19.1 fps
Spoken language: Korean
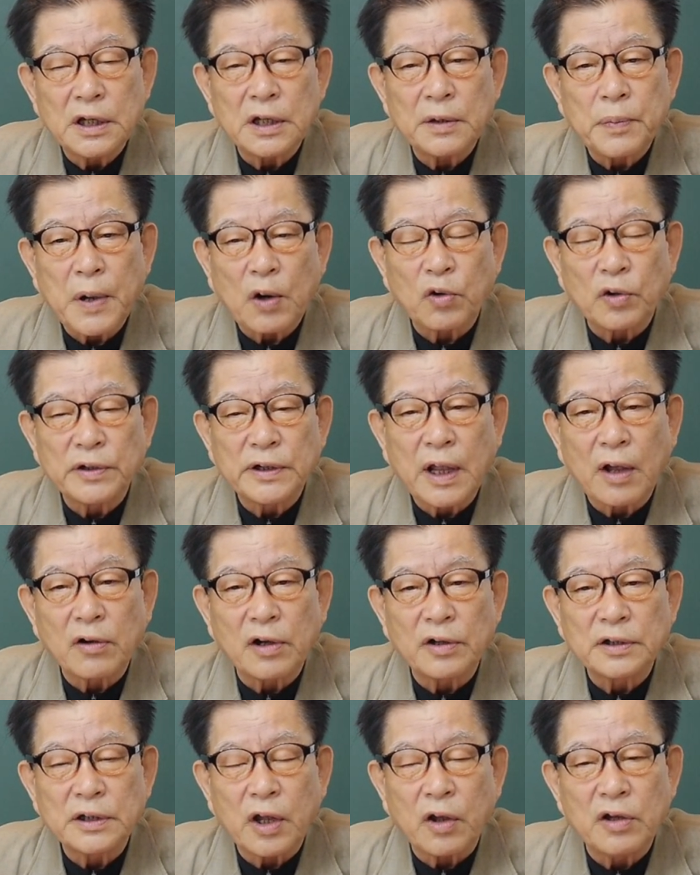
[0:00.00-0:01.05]
발원된
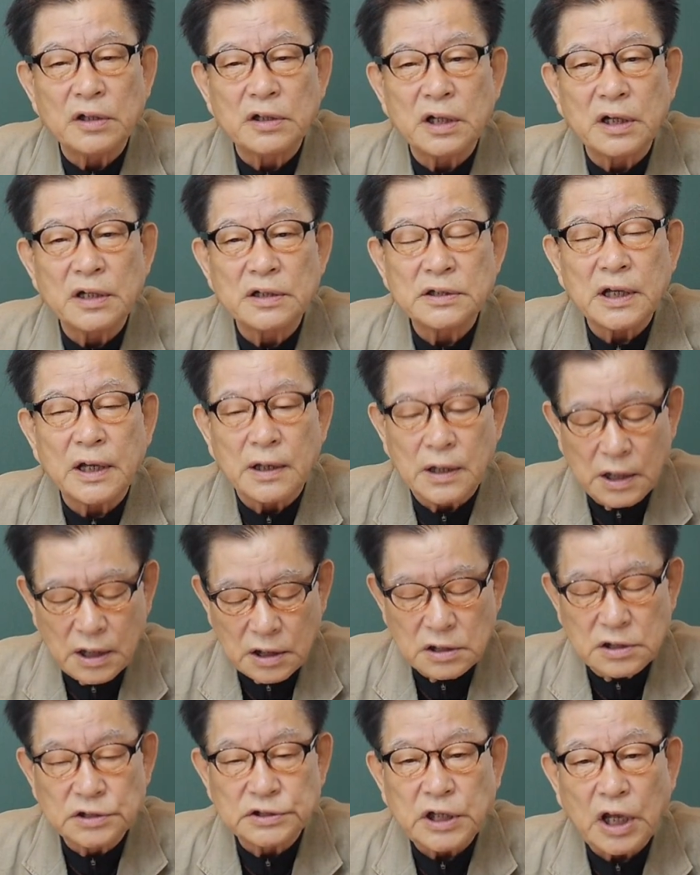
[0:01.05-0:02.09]
건데, 이들이 이제
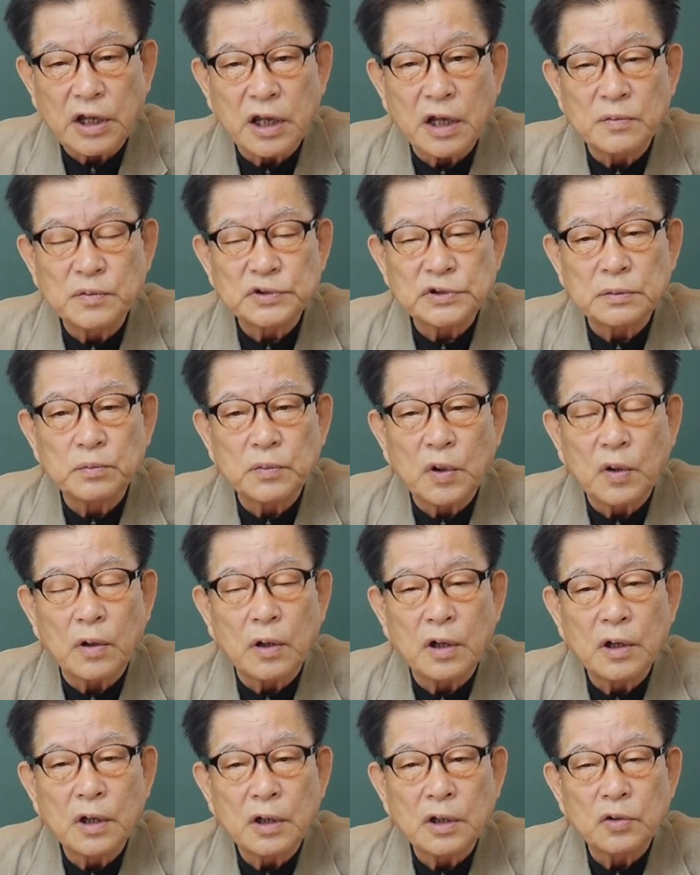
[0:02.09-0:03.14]
그 사이에 무슨 뭐
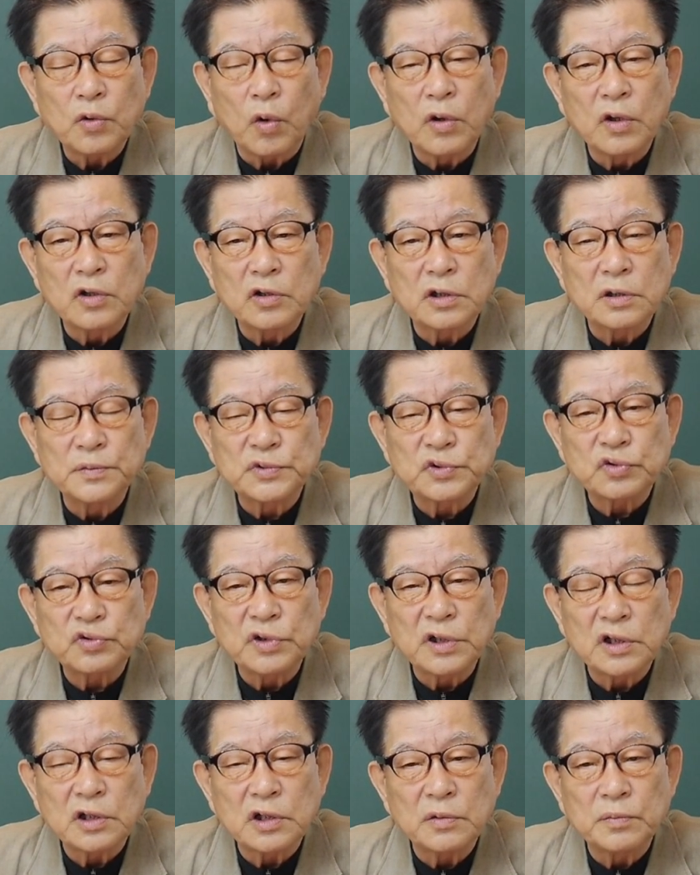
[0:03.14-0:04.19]
요임금,
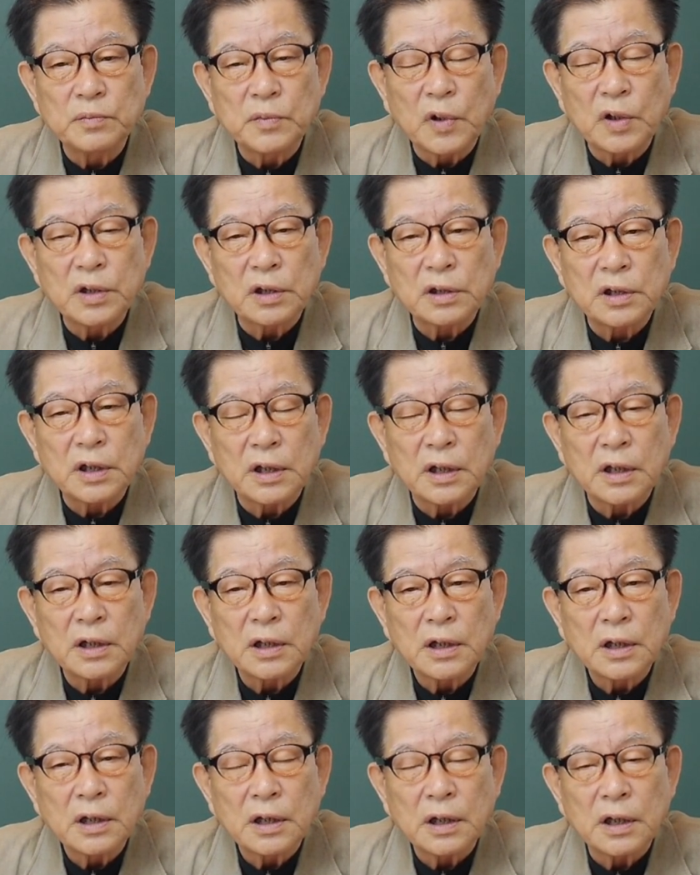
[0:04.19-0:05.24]
순임금 뭐 이렇게
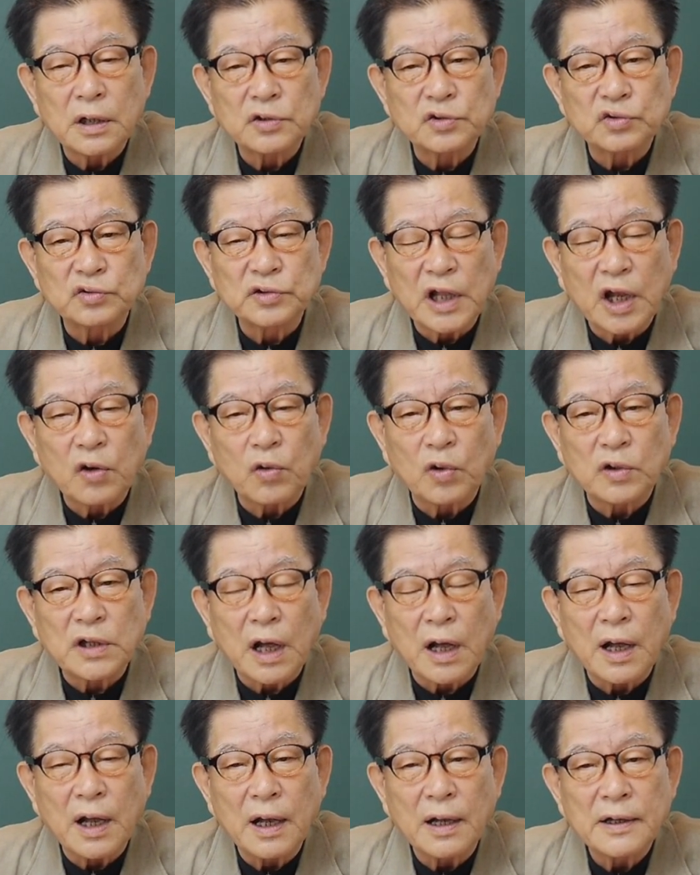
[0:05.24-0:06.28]
쭉
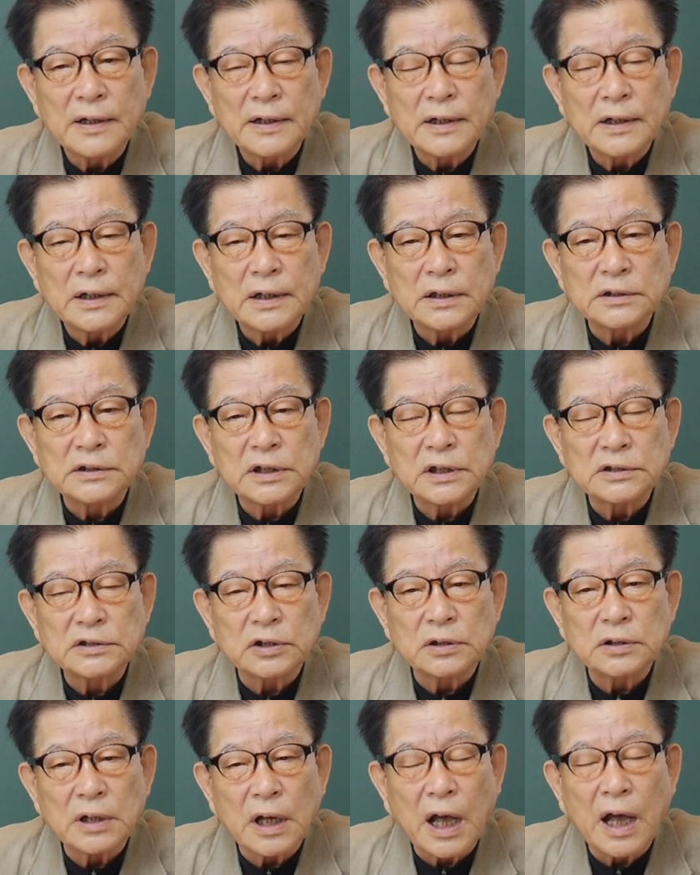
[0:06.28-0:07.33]
내려오다가 이제
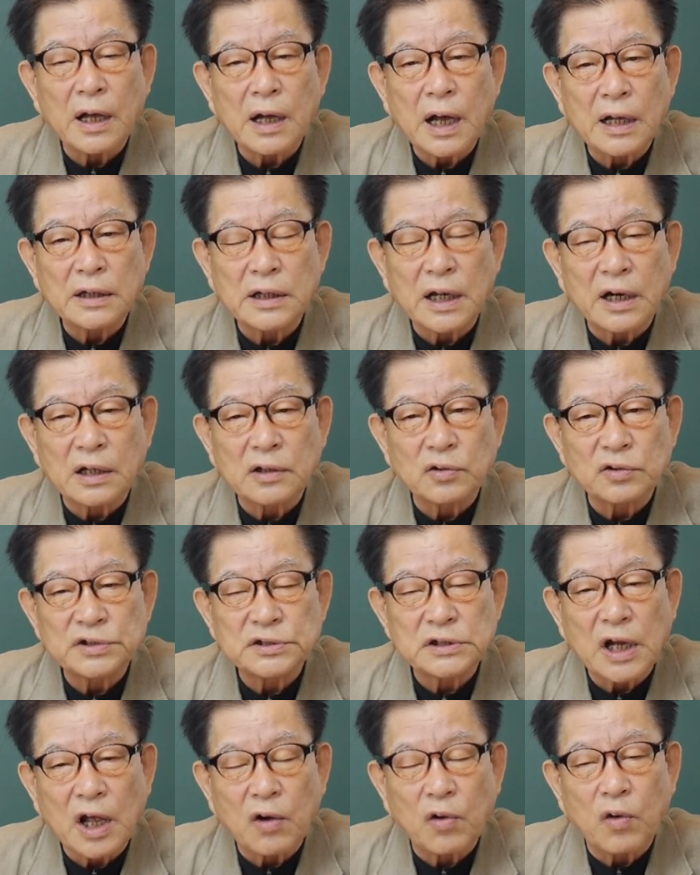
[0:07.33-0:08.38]
하나라도
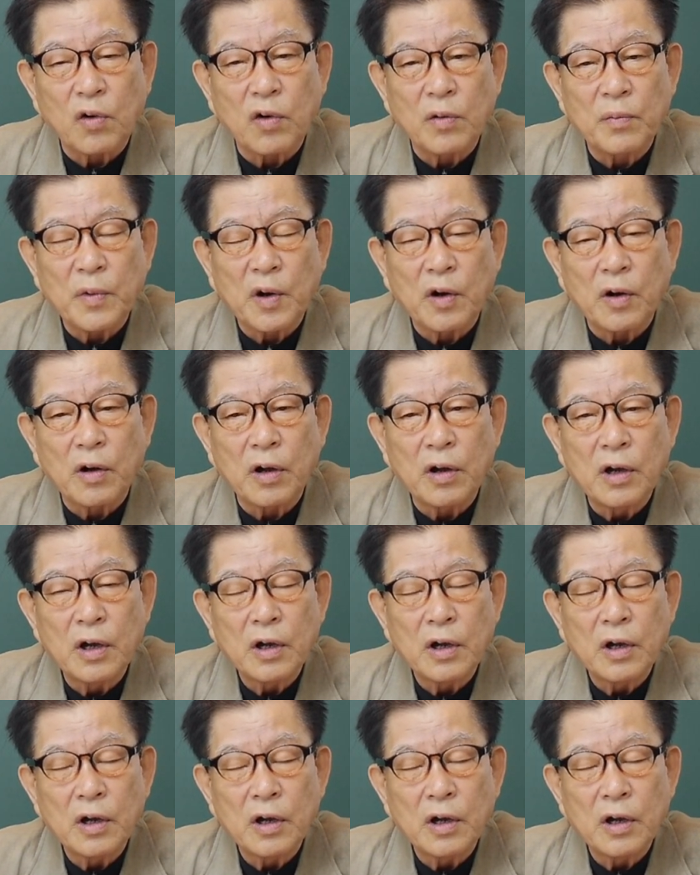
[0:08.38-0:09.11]
지나고 뭐